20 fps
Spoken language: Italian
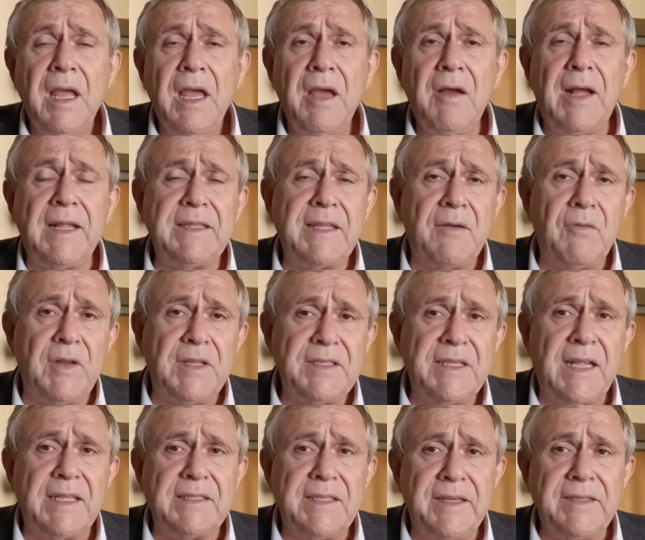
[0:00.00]
e altre una
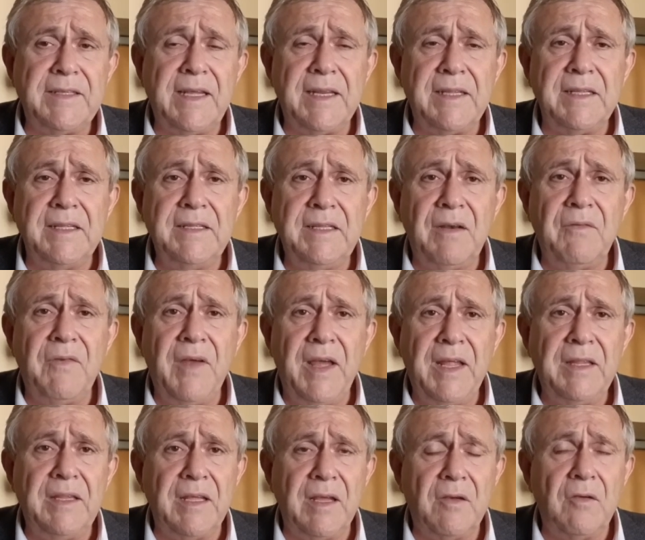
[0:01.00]
serie di
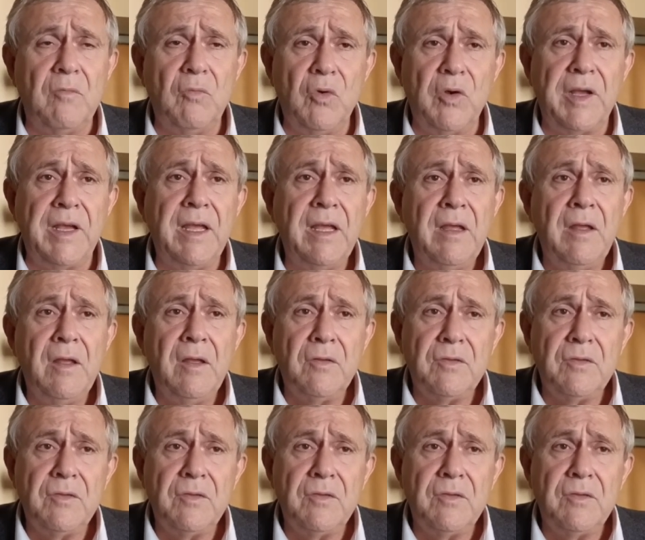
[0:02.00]
interventi che comunque